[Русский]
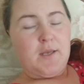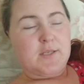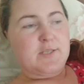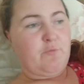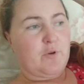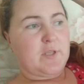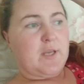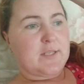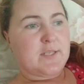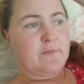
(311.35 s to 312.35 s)
Сегодня
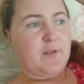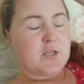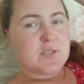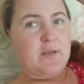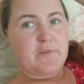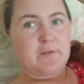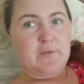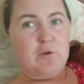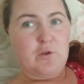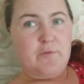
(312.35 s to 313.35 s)
один врач, завтра
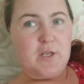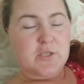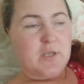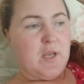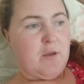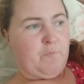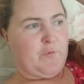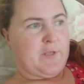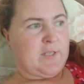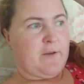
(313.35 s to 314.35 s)
второй врач,
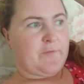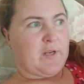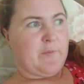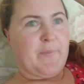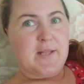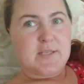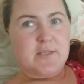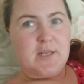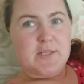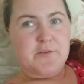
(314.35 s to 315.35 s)
послезавтра опять
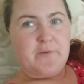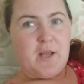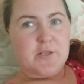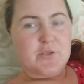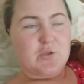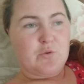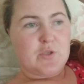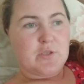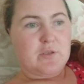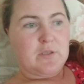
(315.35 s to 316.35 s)
третий врач. То
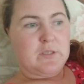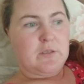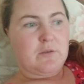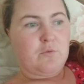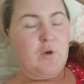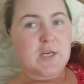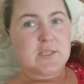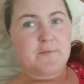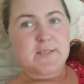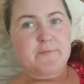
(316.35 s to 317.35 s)
есть у
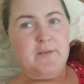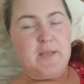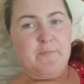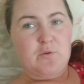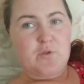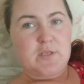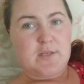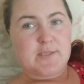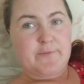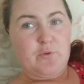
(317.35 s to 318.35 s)
каждого своя
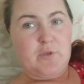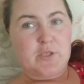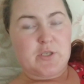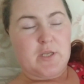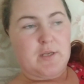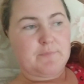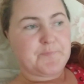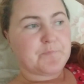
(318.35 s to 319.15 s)
методика, свое лечение.